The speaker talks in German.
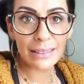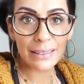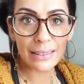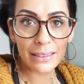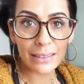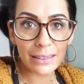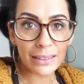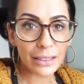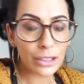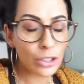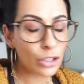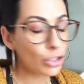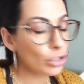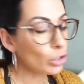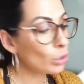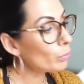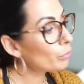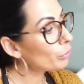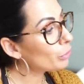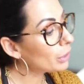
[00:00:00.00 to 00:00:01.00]
diese
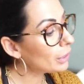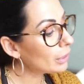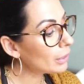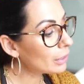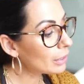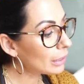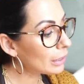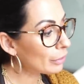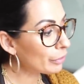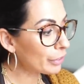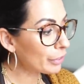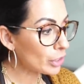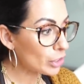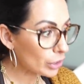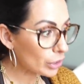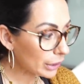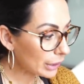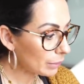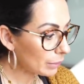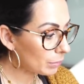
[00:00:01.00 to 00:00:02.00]
Strümpfe hier
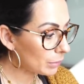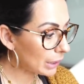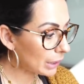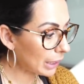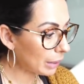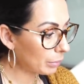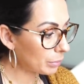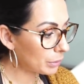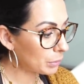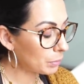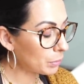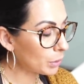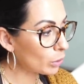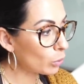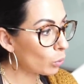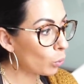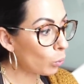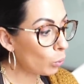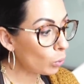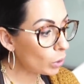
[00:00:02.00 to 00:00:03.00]
verschrieben, die habe ich mir
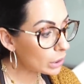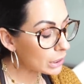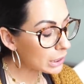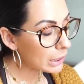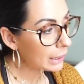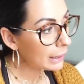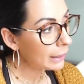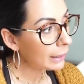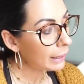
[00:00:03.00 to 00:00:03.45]
geholt,